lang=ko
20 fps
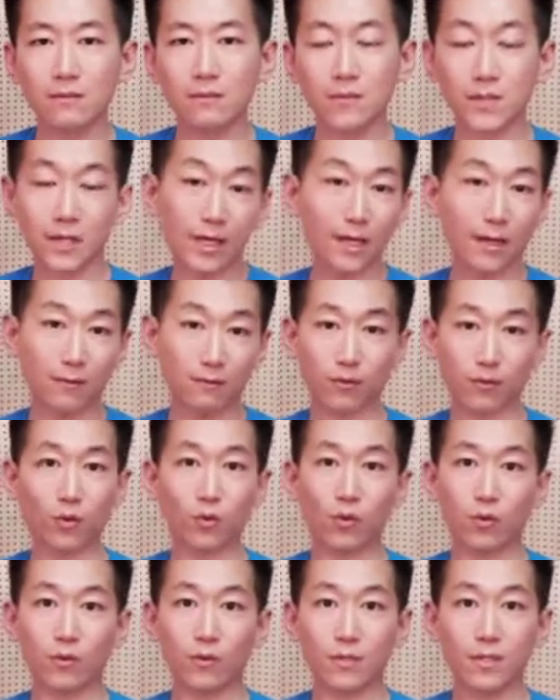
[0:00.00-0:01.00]
제가
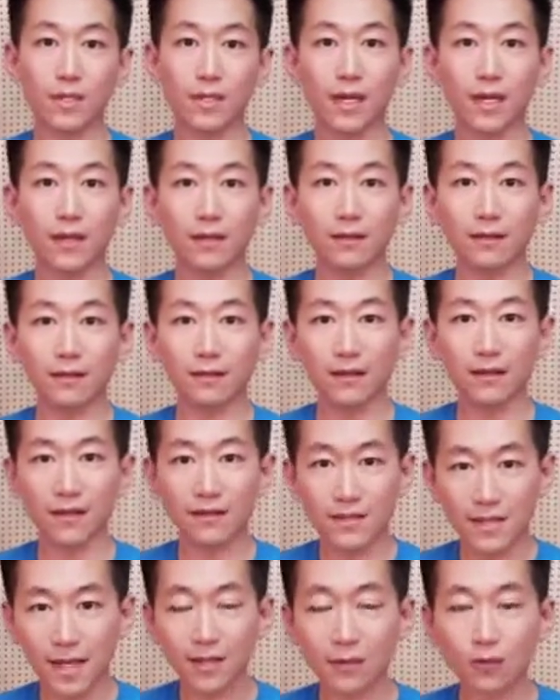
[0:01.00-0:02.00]
또
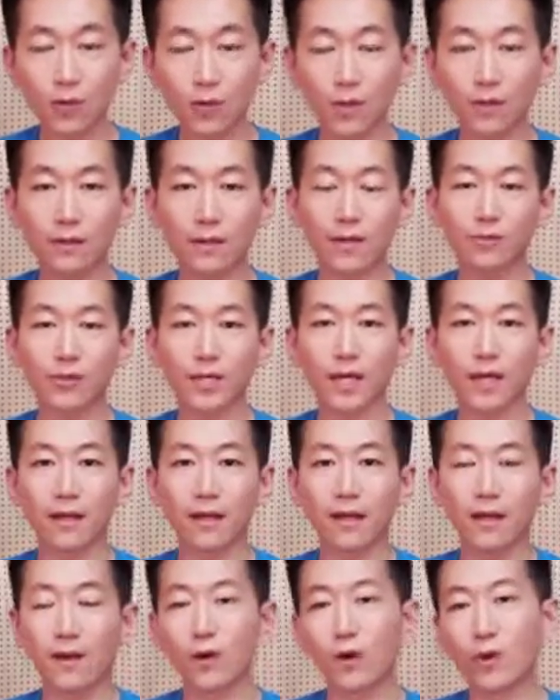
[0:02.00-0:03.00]
시간의 제약도 있기 때문에
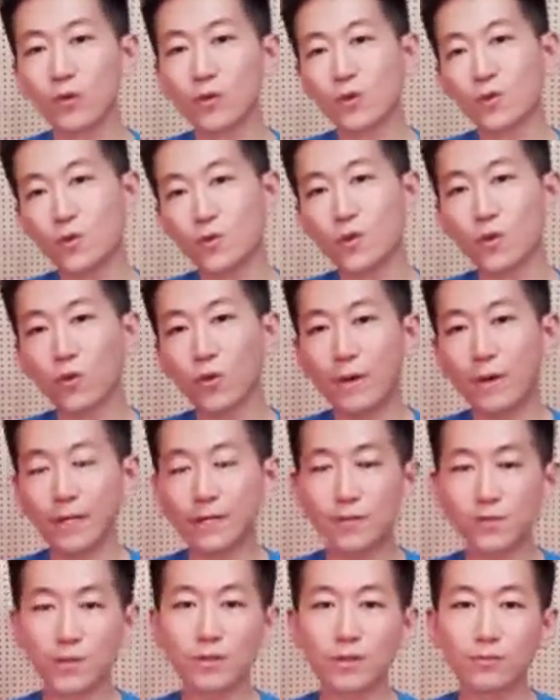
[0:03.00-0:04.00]
어느 정도
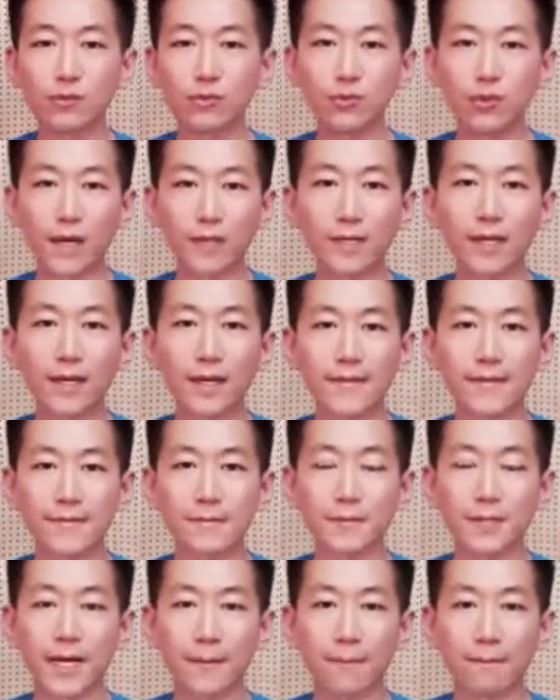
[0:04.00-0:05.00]
받을 수 있는 분도 한계가
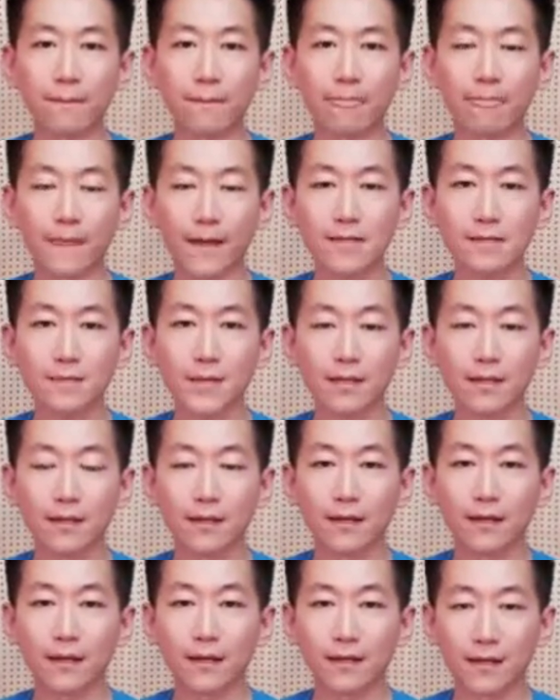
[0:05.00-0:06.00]
있습니다. 하지만
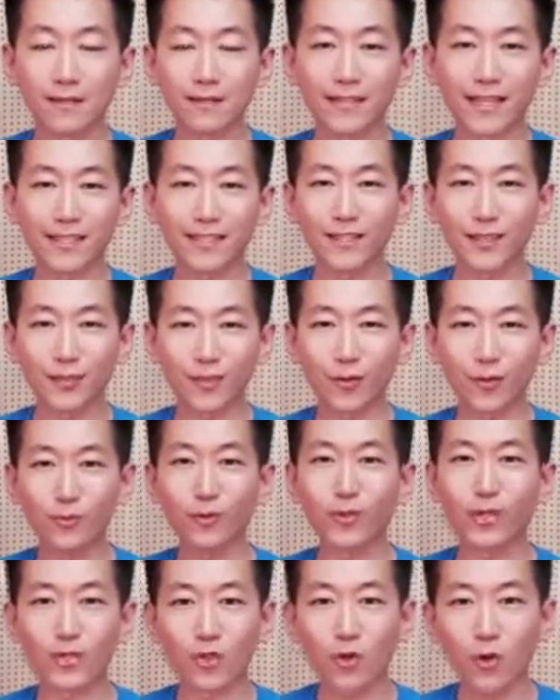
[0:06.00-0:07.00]
일단은
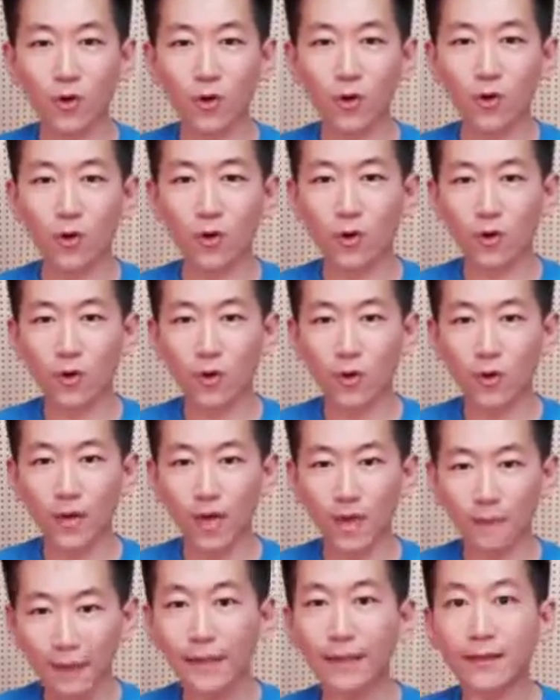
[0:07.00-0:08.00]
여러분들이
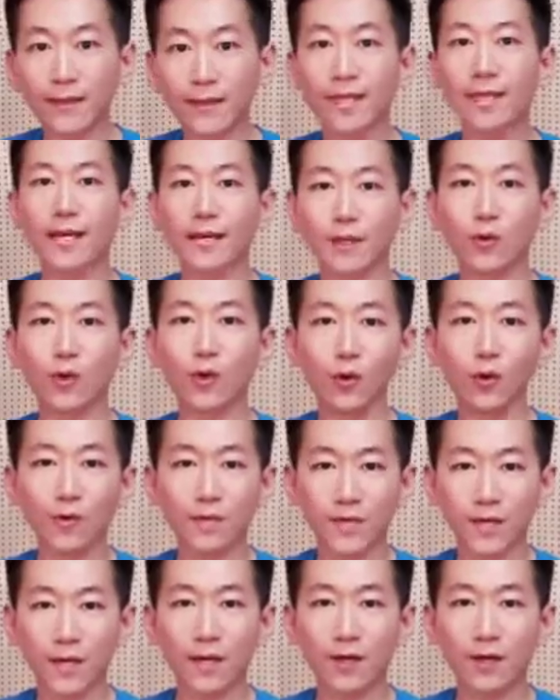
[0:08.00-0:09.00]
저의 멘티가 되고
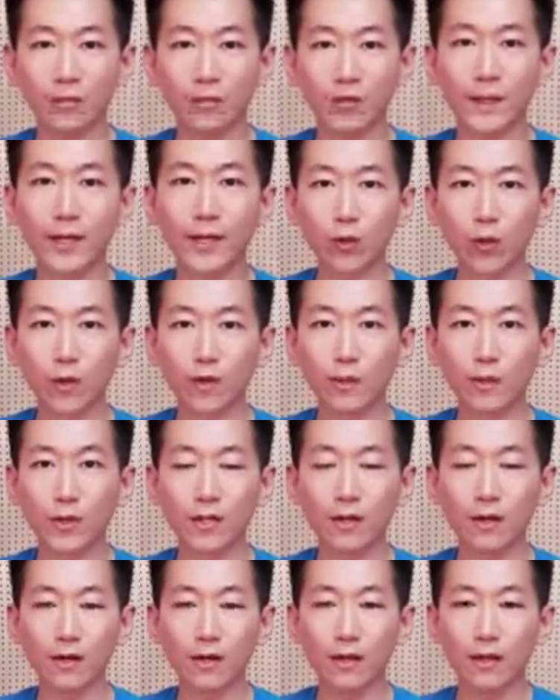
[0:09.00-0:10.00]
제가 여러분들 멘토가
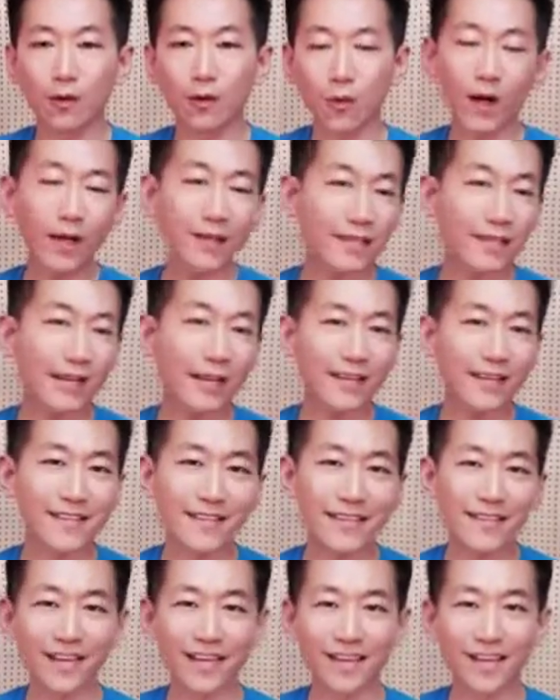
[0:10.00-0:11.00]
되면요, 확실하게
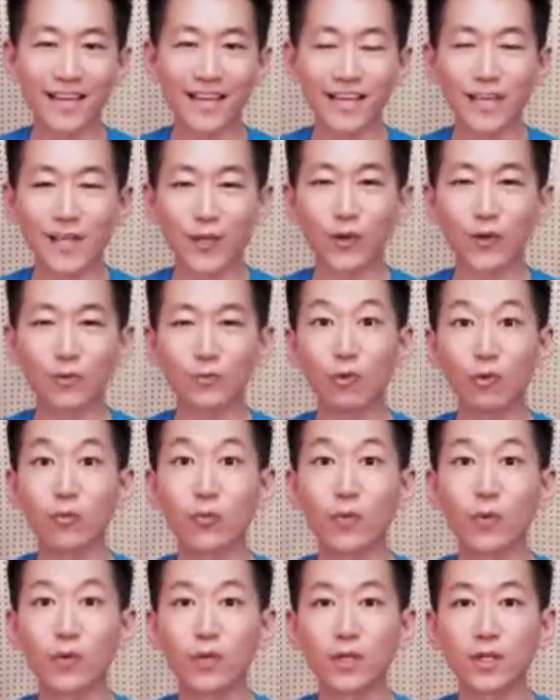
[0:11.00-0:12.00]
제가 여러분들의
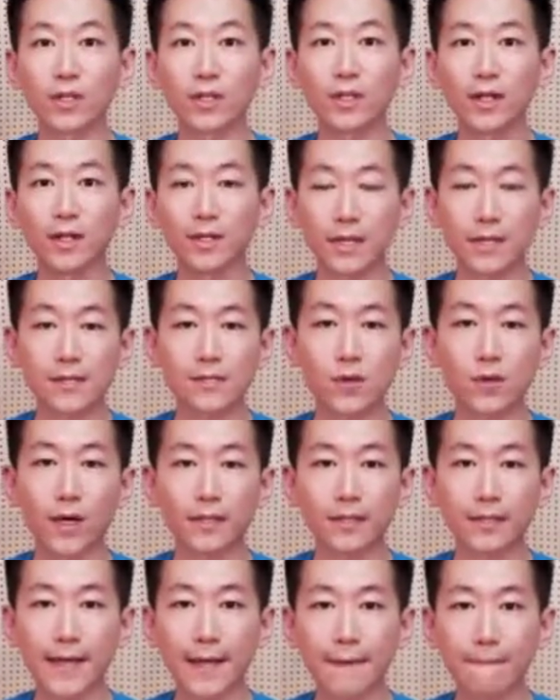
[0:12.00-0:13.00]
목표를
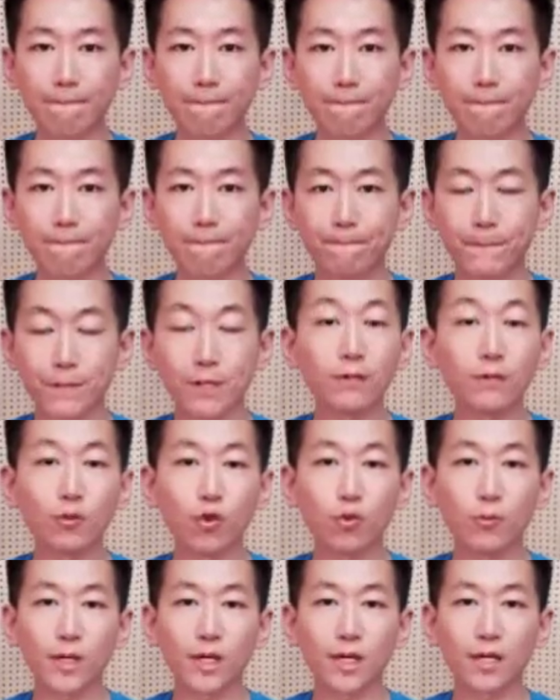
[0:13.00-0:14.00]
달성하는데 큰
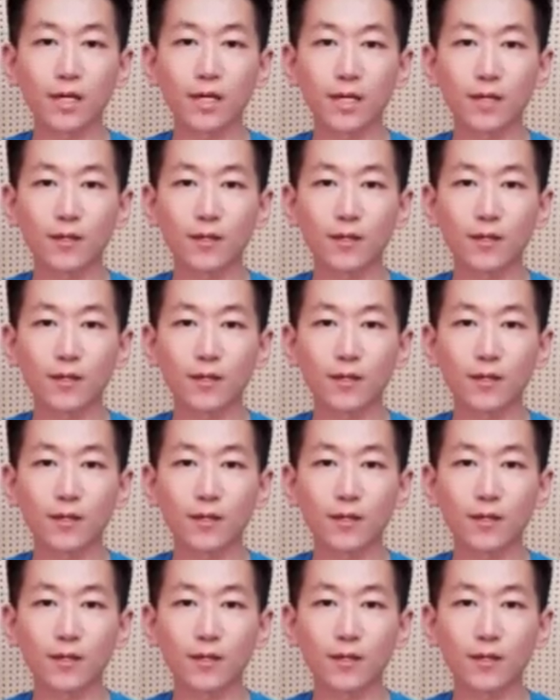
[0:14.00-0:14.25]
도움이